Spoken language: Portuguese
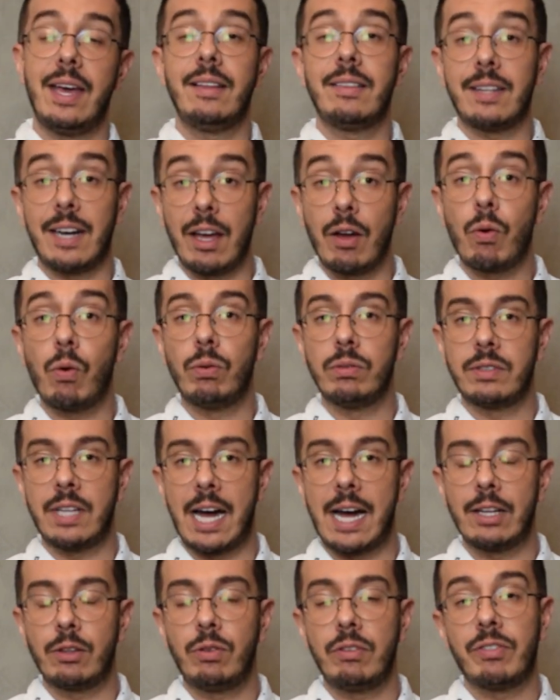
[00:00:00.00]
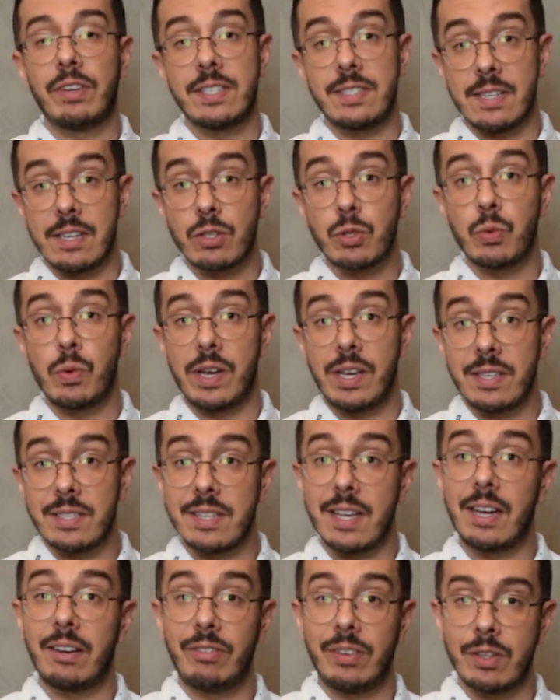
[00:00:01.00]
entrar em contato e fazer a sua
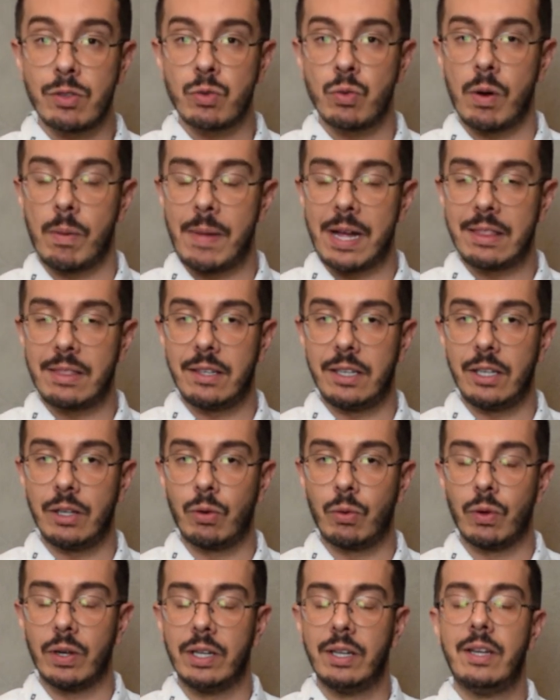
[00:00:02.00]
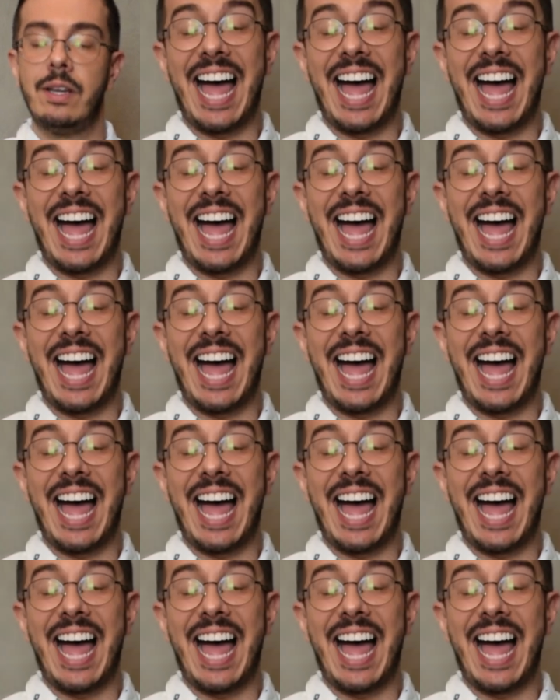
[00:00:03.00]
reserva e a sua matrícula.